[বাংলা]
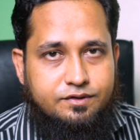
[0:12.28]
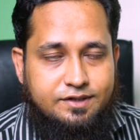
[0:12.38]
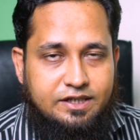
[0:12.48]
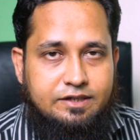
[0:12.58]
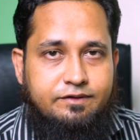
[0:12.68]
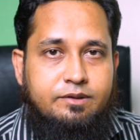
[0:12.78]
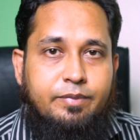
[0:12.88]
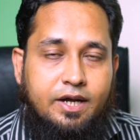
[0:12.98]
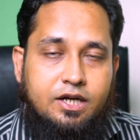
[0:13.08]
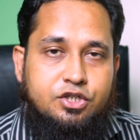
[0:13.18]
সায়েন্টিফিক
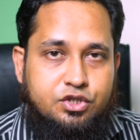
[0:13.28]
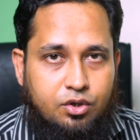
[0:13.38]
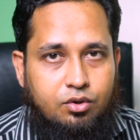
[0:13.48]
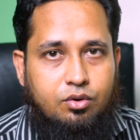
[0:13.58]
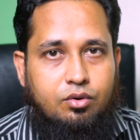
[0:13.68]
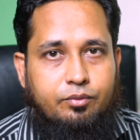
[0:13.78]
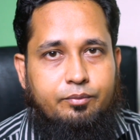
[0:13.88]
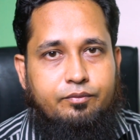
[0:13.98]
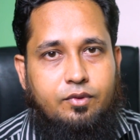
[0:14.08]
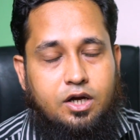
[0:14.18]
ব্যাখ্যা সহ
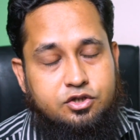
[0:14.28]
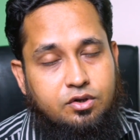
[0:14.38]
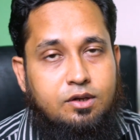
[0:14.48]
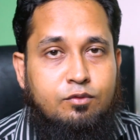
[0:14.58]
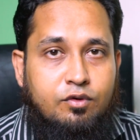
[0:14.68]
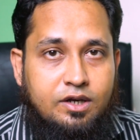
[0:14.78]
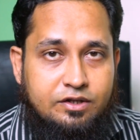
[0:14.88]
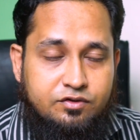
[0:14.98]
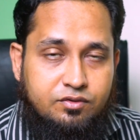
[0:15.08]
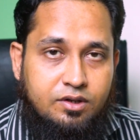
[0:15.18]
আসলে মোবাইল
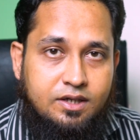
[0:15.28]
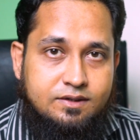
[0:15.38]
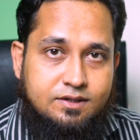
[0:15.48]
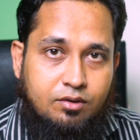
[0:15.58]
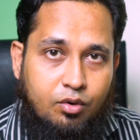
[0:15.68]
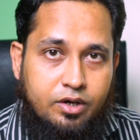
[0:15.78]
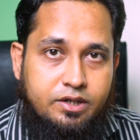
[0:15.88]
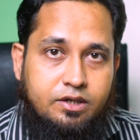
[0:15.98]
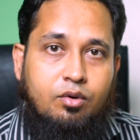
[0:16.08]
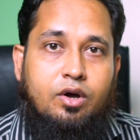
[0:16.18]
ইউজ করলে ক্যান্সার হয়
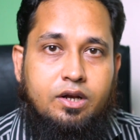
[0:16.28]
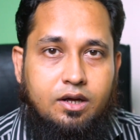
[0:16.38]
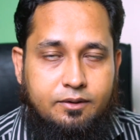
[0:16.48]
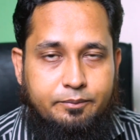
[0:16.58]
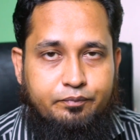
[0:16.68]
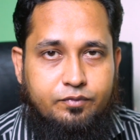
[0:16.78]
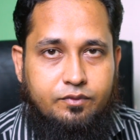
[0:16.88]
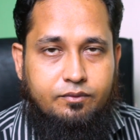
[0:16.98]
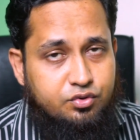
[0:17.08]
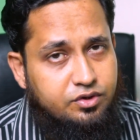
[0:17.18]
কি হয় না
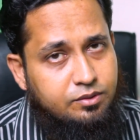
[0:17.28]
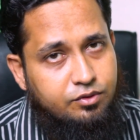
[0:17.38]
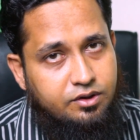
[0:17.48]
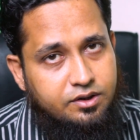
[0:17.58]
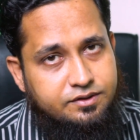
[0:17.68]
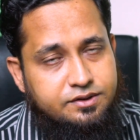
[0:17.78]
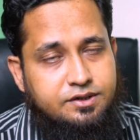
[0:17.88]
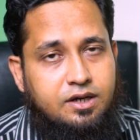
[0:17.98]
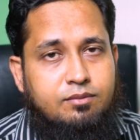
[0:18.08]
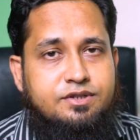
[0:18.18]
শুরুতেই বলে রাখছি
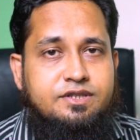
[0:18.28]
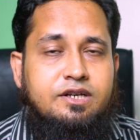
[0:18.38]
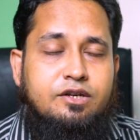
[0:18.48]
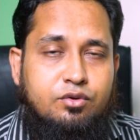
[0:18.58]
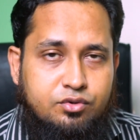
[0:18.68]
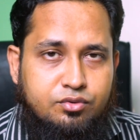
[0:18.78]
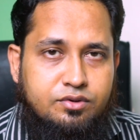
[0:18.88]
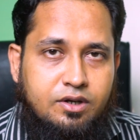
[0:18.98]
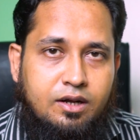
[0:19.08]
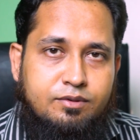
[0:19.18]
যারা আমার চ্যানেলে নতুন
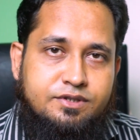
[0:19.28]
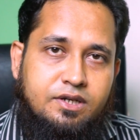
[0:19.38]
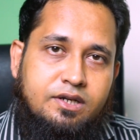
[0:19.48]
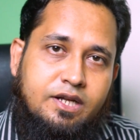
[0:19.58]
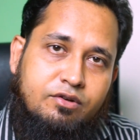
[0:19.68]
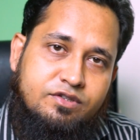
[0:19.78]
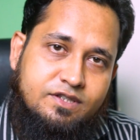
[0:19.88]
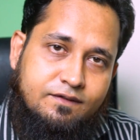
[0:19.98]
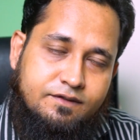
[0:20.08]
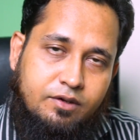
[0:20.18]
তারা আমার চ্যানেলটি এখনই
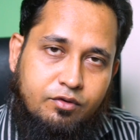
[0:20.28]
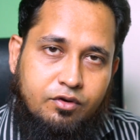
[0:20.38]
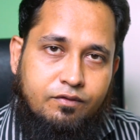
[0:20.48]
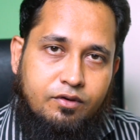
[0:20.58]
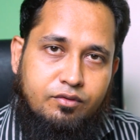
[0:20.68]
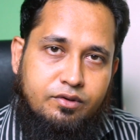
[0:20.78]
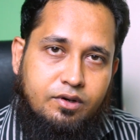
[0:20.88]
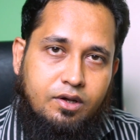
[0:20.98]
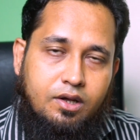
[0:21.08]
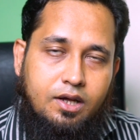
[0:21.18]
সাবস্ক্রাইব করে ফেলুন
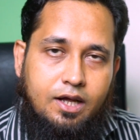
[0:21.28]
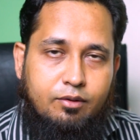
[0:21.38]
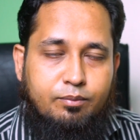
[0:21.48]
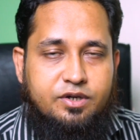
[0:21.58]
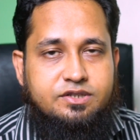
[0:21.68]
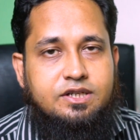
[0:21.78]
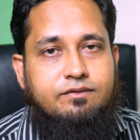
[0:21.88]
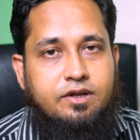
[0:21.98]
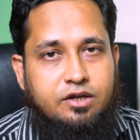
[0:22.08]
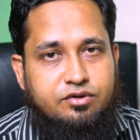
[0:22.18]
এবং পাশে
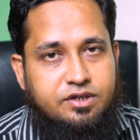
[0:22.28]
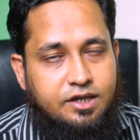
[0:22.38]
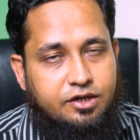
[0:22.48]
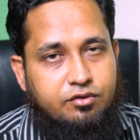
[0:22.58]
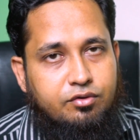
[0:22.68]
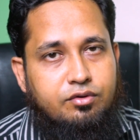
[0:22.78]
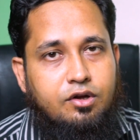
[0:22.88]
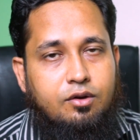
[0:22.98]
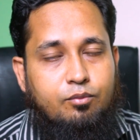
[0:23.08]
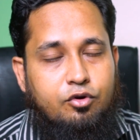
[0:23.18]
থাকা বেল আইকনটি ক্লিক করুন
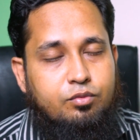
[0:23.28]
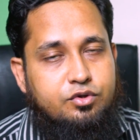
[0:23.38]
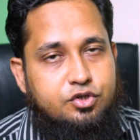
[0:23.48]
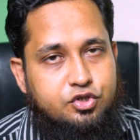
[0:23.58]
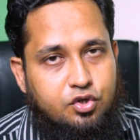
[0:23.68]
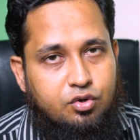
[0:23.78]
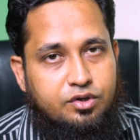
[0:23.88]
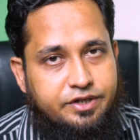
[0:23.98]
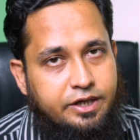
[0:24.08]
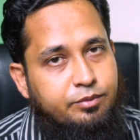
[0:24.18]
পরবর্তী
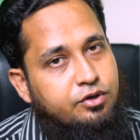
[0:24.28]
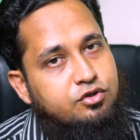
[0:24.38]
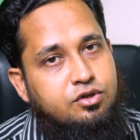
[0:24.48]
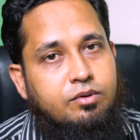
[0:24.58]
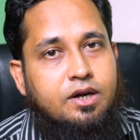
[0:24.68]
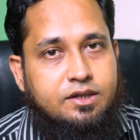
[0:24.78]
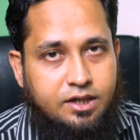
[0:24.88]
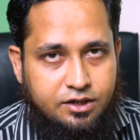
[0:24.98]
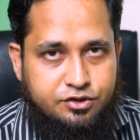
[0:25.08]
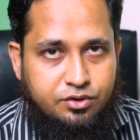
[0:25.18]
সকল টেক ভিডিও সবার আগে
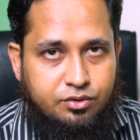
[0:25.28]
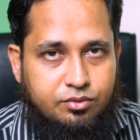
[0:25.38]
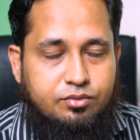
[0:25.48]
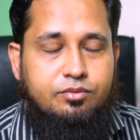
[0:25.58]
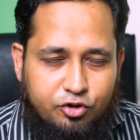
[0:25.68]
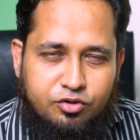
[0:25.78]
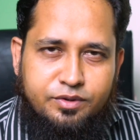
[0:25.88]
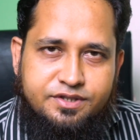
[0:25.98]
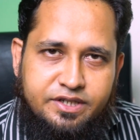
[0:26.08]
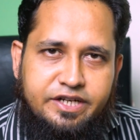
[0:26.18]
দেখার জন্য
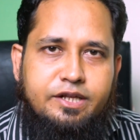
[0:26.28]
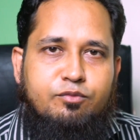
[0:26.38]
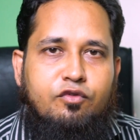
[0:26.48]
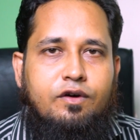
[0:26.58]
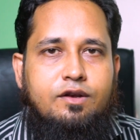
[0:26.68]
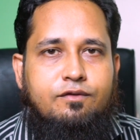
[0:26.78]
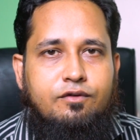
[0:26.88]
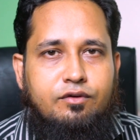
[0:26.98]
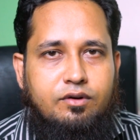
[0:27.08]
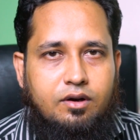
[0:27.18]
প্রথমেই জেনে নিই মোবাইল
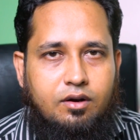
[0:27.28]
ফোন